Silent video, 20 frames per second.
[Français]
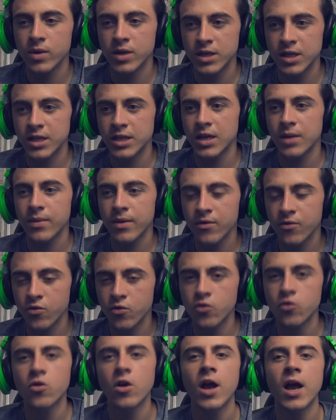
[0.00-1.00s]
mais j'ai jamais
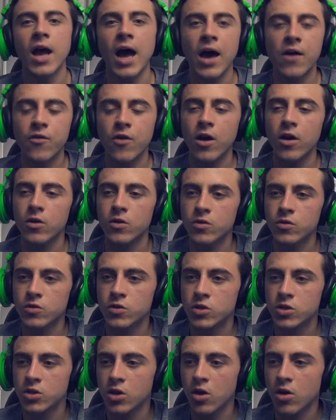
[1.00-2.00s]
voulu avoir
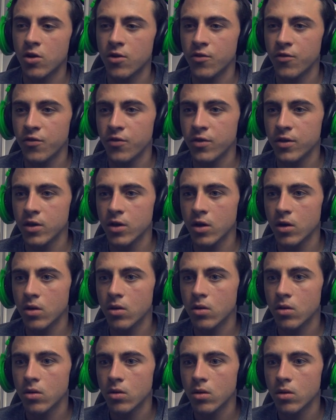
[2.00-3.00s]
une seule figure.
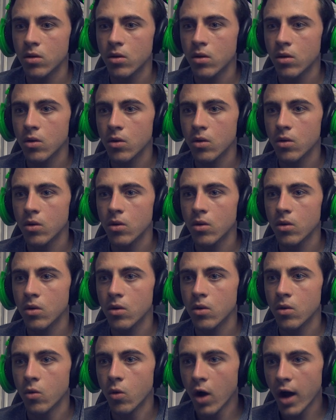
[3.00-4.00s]

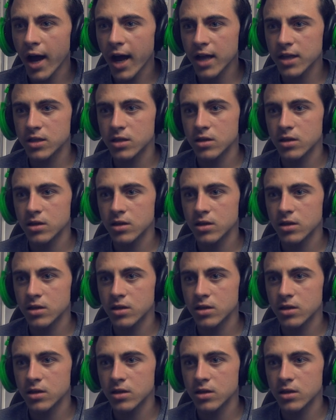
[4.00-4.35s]
What